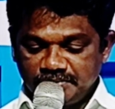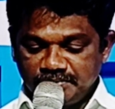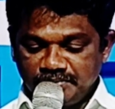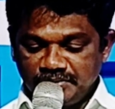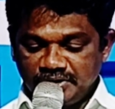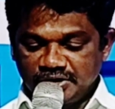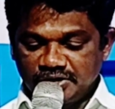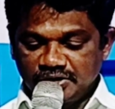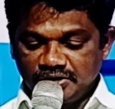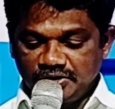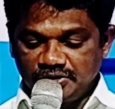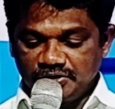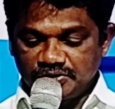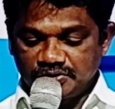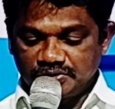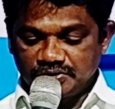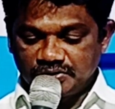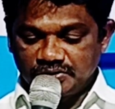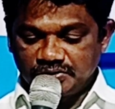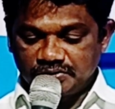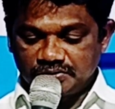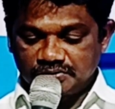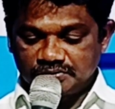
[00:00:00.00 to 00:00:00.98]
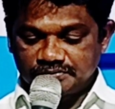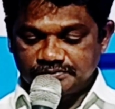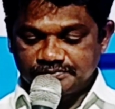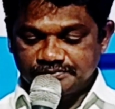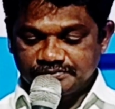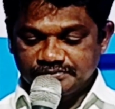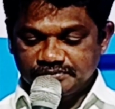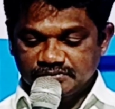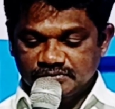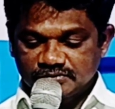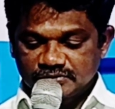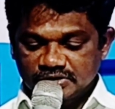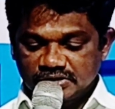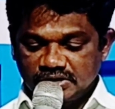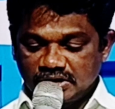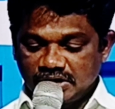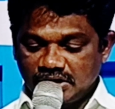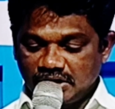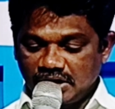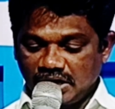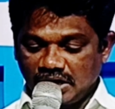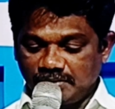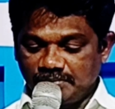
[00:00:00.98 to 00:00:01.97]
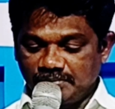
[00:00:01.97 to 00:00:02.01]
మిగిలియుండును
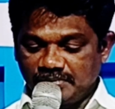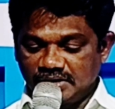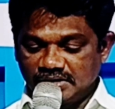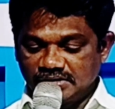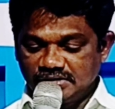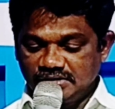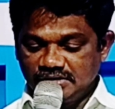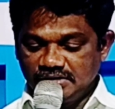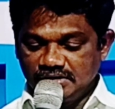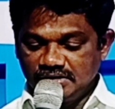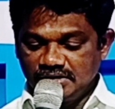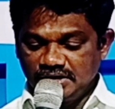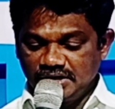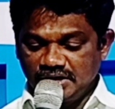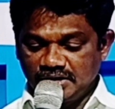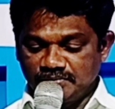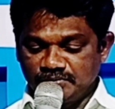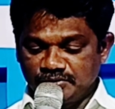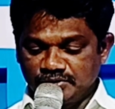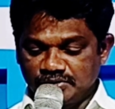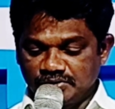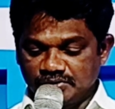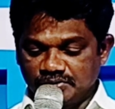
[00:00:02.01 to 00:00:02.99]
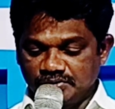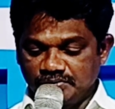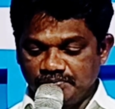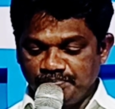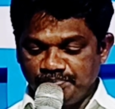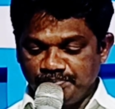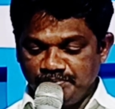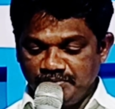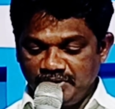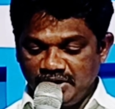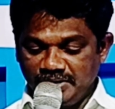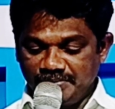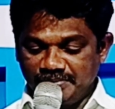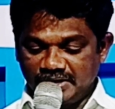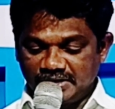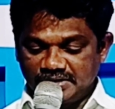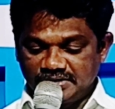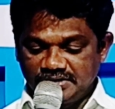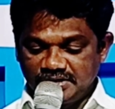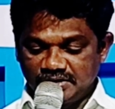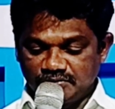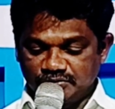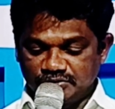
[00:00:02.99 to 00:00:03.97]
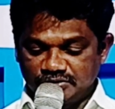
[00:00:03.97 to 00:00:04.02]
నా మందిరమును మీ
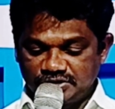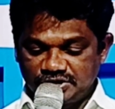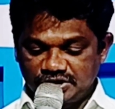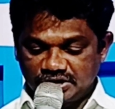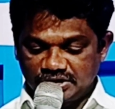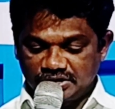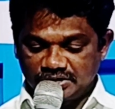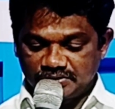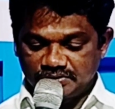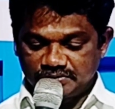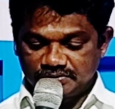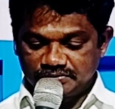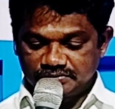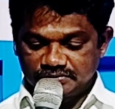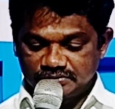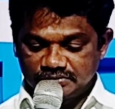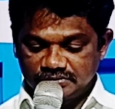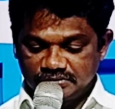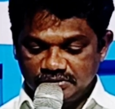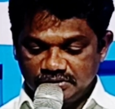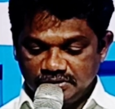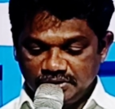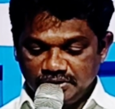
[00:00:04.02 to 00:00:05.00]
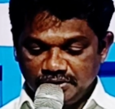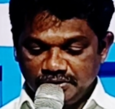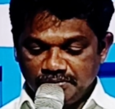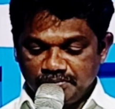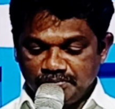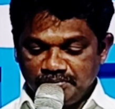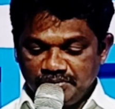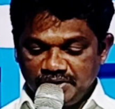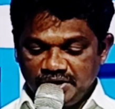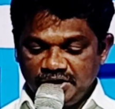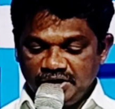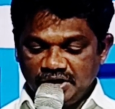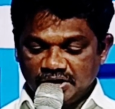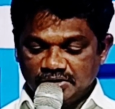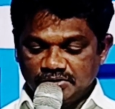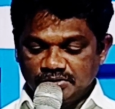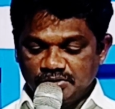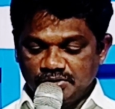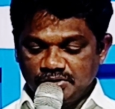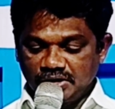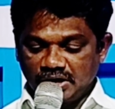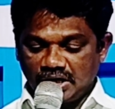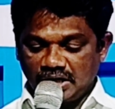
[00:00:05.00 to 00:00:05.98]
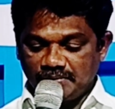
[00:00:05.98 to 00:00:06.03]
మధ్య ఉంచేదను మీ
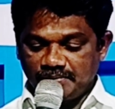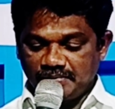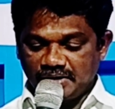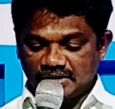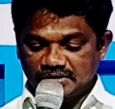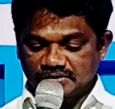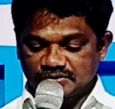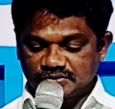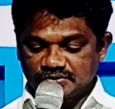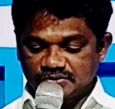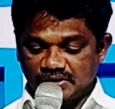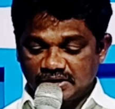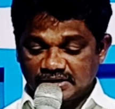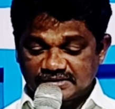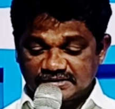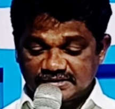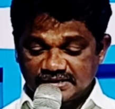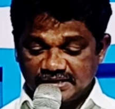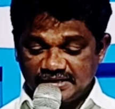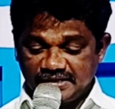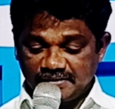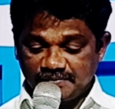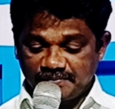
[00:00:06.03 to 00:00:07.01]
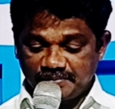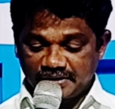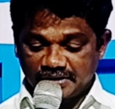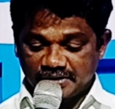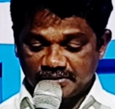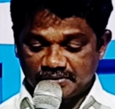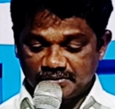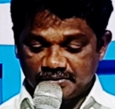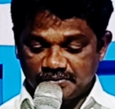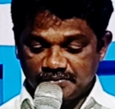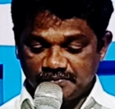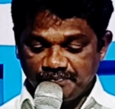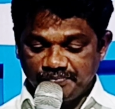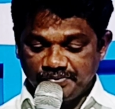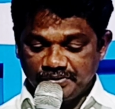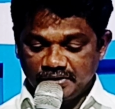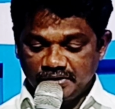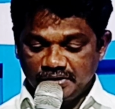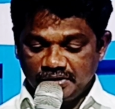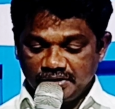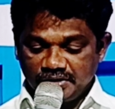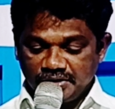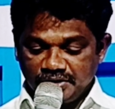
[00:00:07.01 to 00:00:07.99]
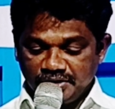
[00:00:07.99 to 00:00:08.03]
అందు నా మనస్సు అసహ్యపడదు
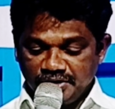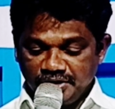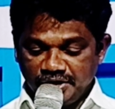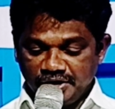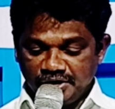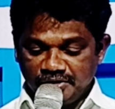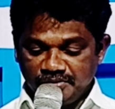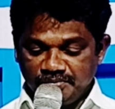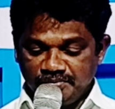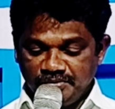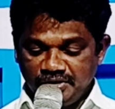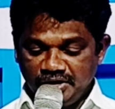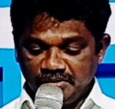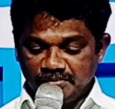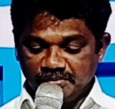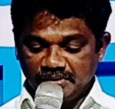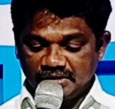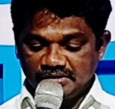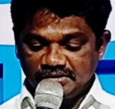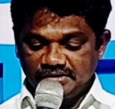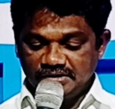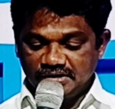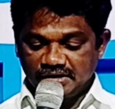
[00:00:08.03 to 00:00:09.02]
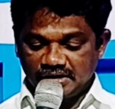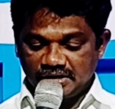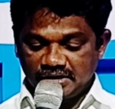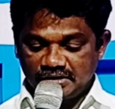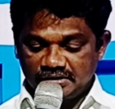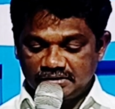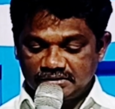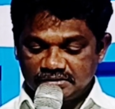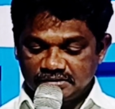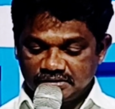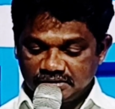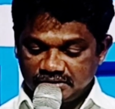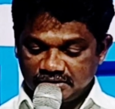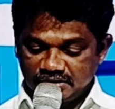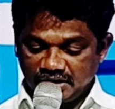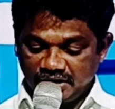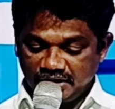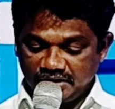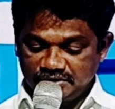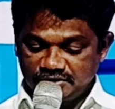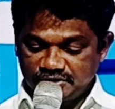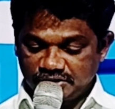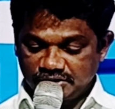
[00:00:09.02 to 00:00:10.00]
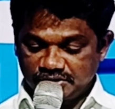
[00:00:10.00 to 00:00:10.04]
నేను మీ మధ్య
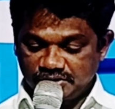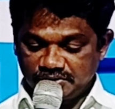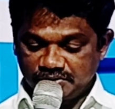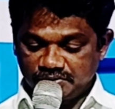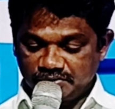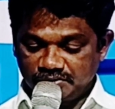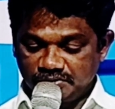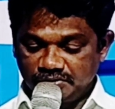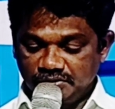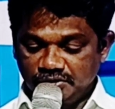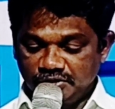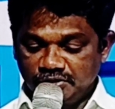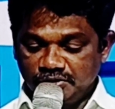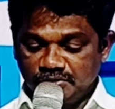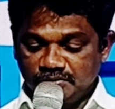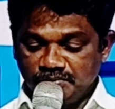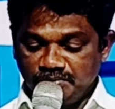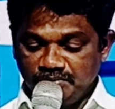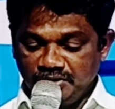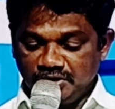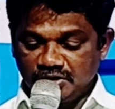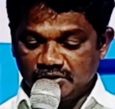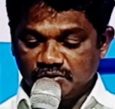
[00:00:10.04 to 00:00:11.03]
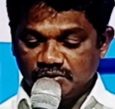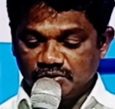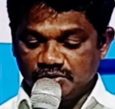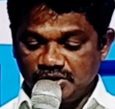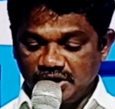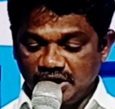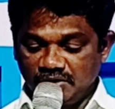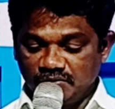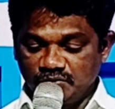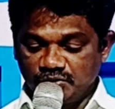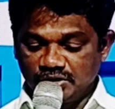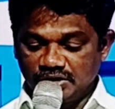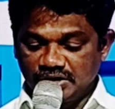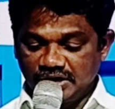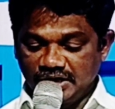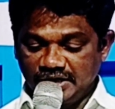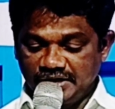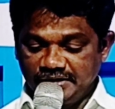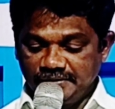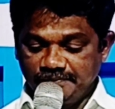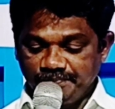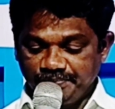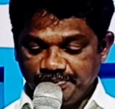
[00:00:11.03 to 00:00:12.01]
నడిచేదను మీకు దేవుడినై